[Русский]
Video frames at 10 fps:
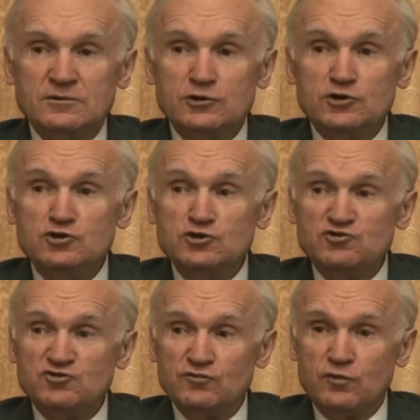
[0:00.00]
и
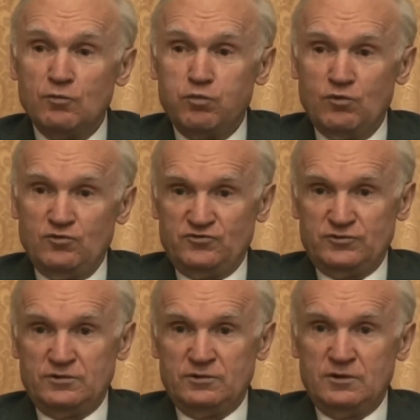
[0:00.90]
ничего больше.
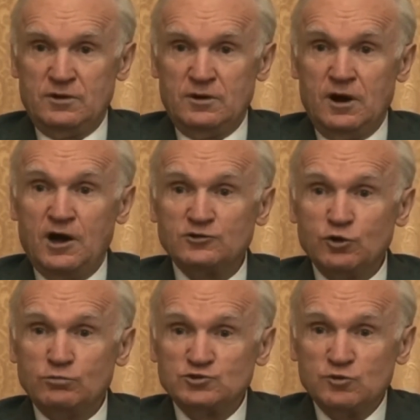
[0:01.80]
А о
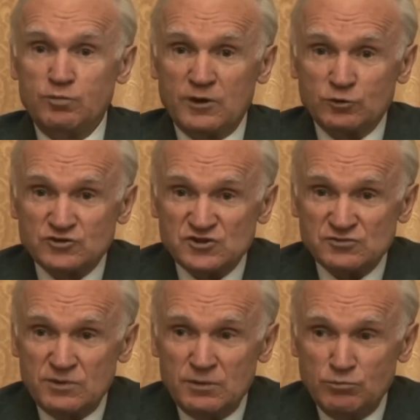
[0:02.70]
том, чтобы бороться
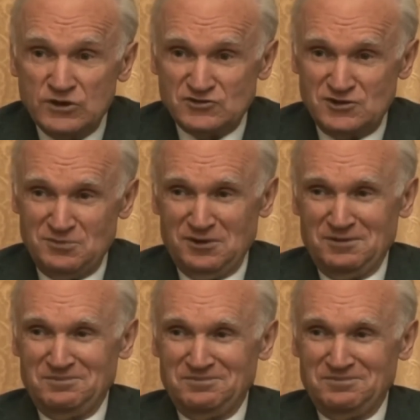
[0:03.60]
своими мыслями –